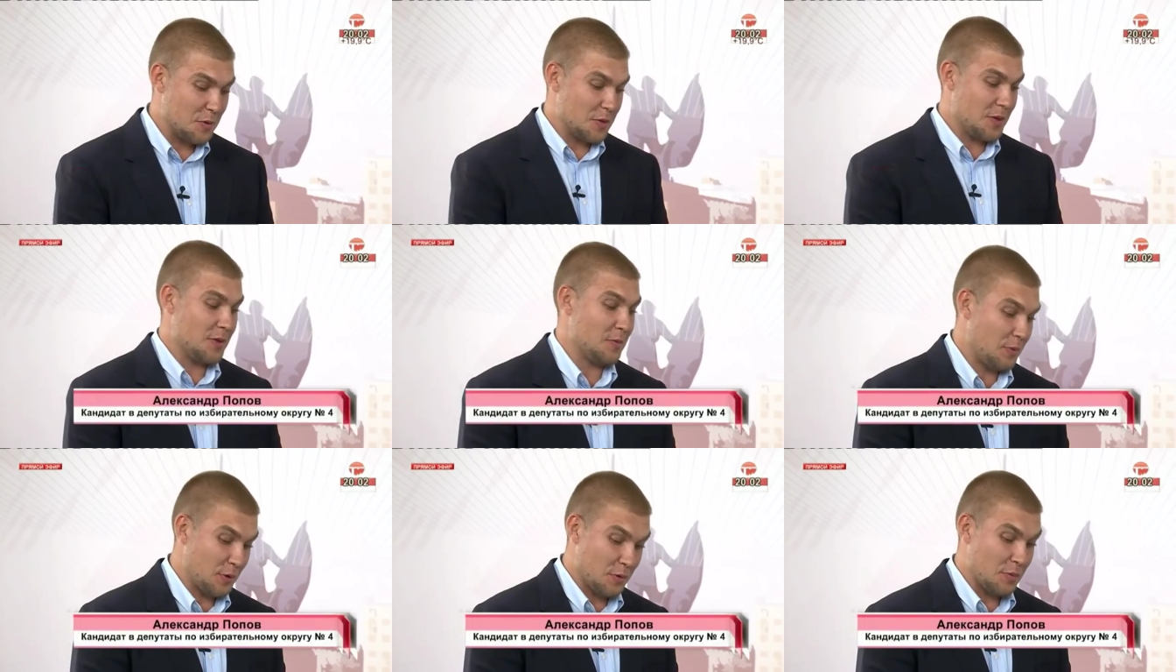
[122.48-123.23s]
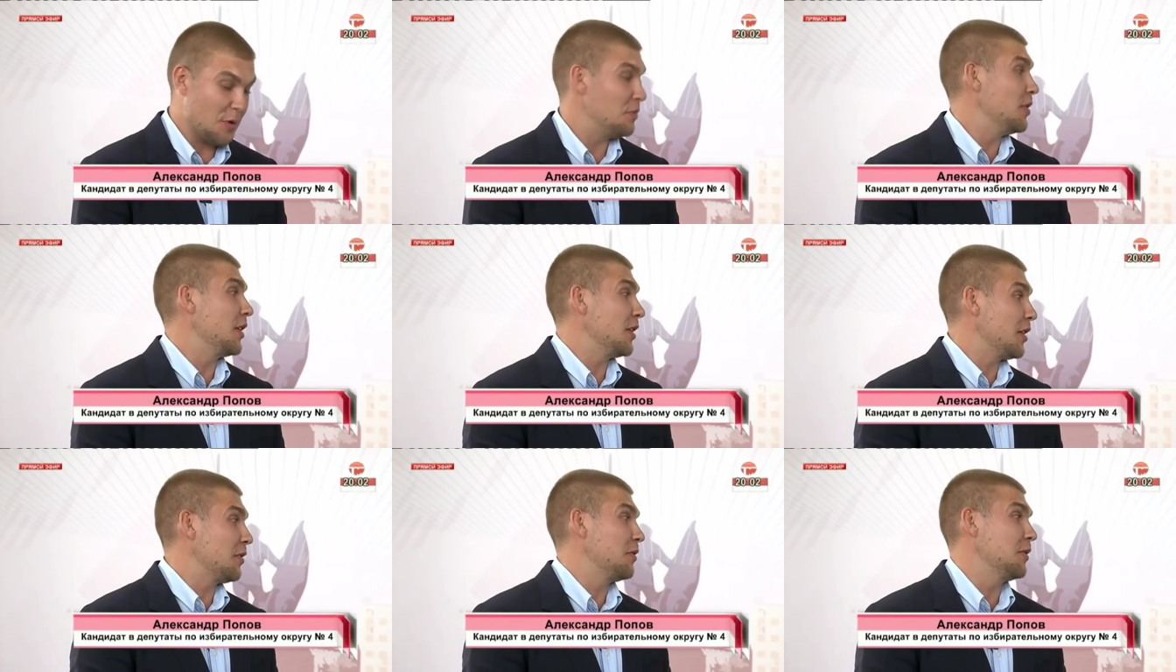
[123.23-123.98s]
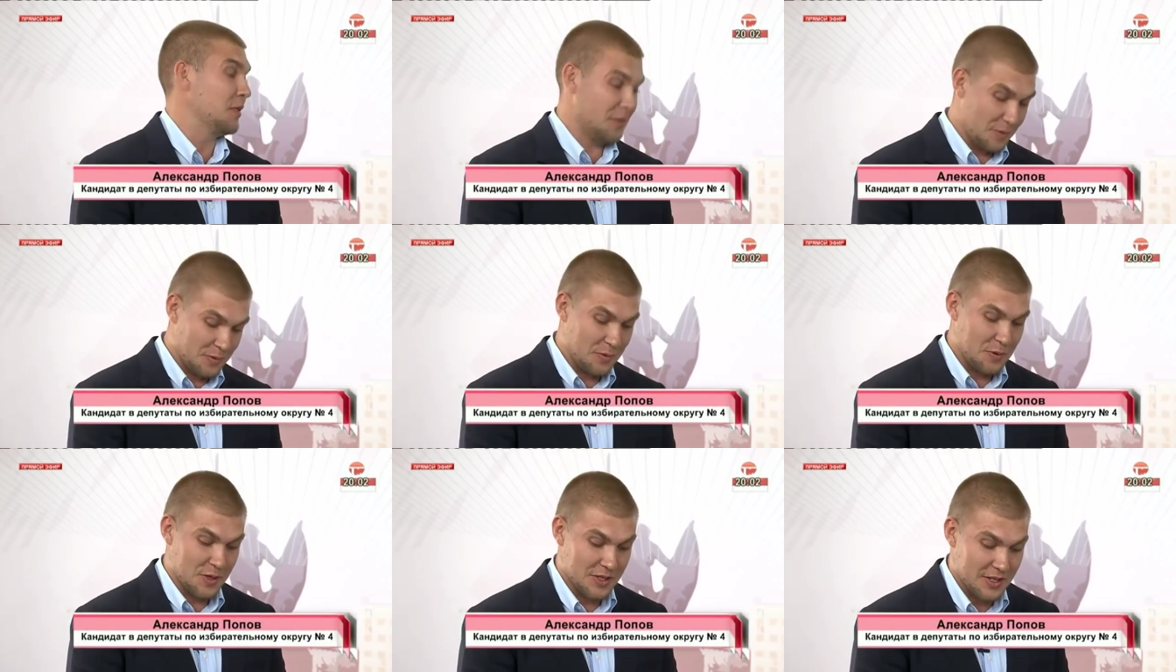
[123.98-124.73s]
уже про мою биографию
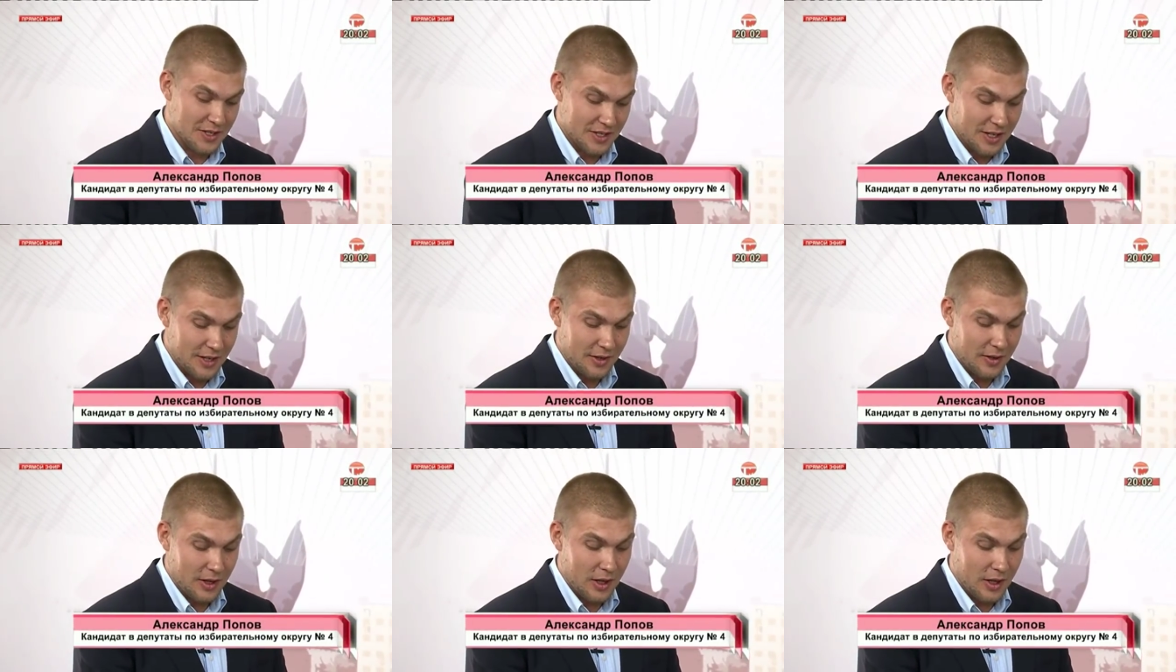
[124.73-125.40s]
уже сказали.